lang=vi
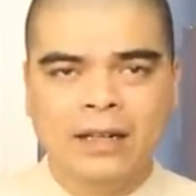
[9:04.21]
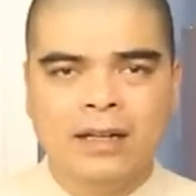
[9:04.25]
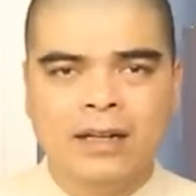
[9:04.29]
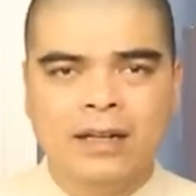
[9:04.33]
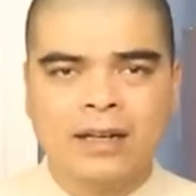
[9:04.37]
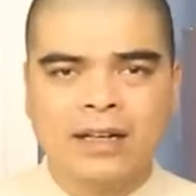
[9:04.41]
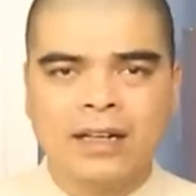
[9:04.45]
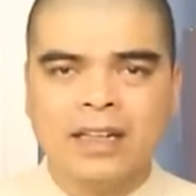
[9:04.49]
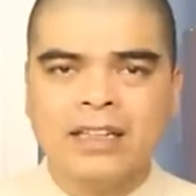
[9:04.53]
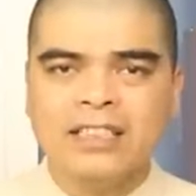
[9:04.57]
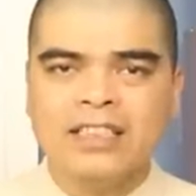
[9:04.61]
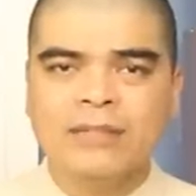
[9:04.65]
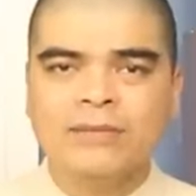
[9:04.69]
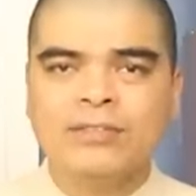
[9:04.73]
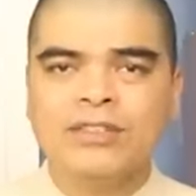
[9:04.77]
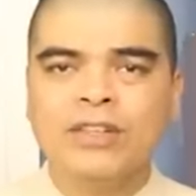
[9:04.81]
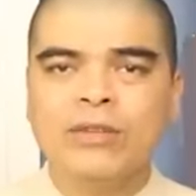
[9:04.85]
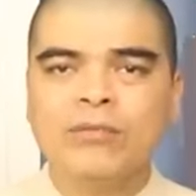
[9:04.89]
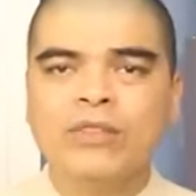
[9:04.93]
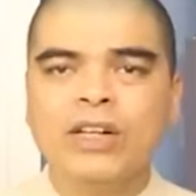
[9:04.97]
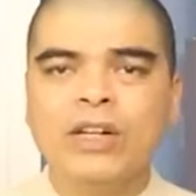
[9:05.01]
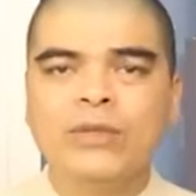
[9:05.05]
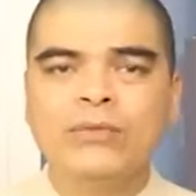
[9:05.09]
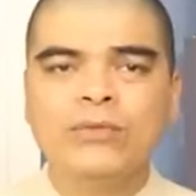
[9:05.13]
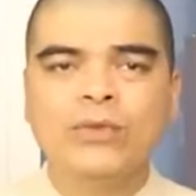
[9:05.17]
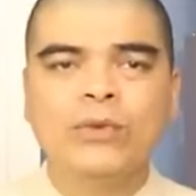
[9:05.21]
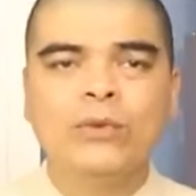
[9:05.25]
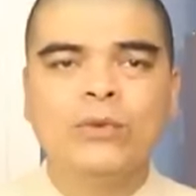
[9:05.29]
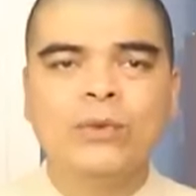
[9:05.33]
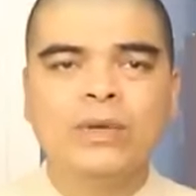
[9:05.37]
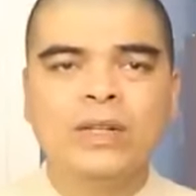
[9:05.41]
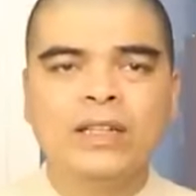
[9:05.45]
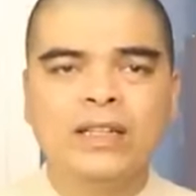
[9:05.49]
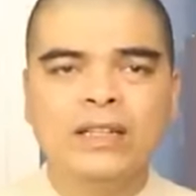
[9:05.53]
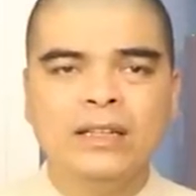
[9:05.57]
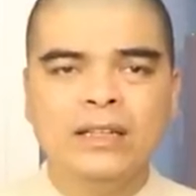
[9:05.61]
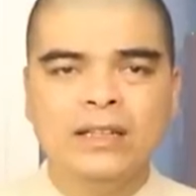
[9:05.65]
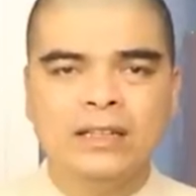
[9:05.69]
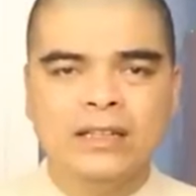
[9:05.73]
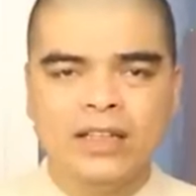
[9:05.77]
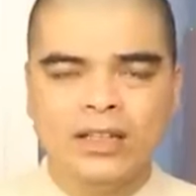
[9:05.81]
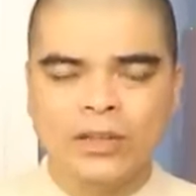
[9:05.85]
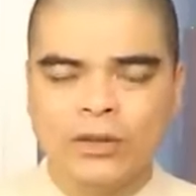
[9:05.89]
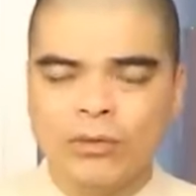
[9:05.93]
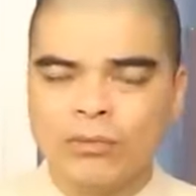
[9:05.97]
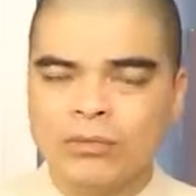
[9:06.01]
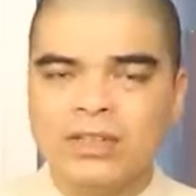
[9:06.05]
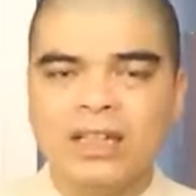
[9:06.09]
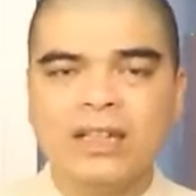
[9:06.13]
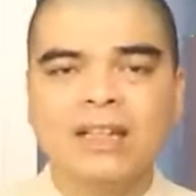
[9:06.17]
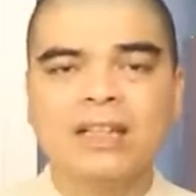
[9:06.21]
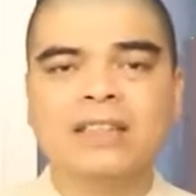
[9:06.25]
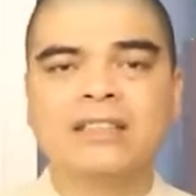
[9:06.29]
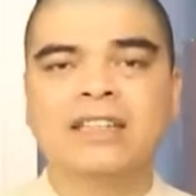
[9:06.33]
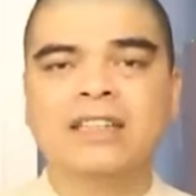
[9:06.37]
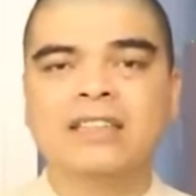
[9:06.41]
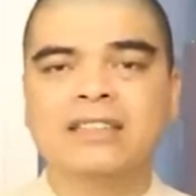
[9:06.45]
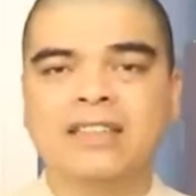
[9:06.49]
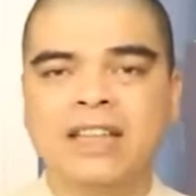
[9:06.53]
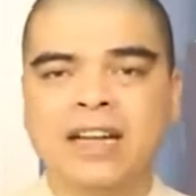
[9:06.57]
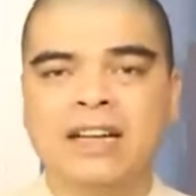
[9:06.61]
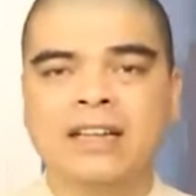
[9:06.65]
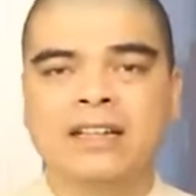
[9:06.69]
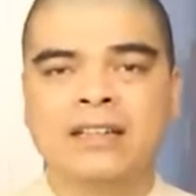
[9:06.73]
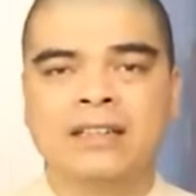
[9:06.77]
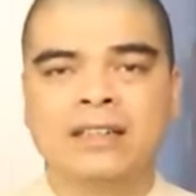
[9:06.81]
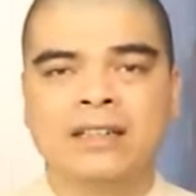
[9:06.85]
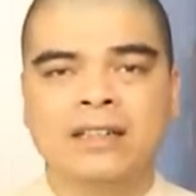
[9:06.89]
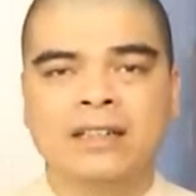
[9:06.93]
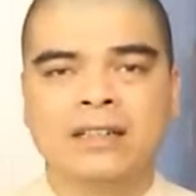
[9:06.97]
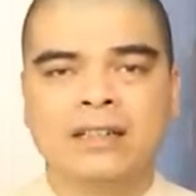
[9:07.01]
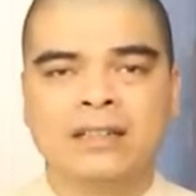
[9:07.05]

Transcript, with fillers: À, cách chăm sóc cây phú quý thì cũng rất là dễ dàng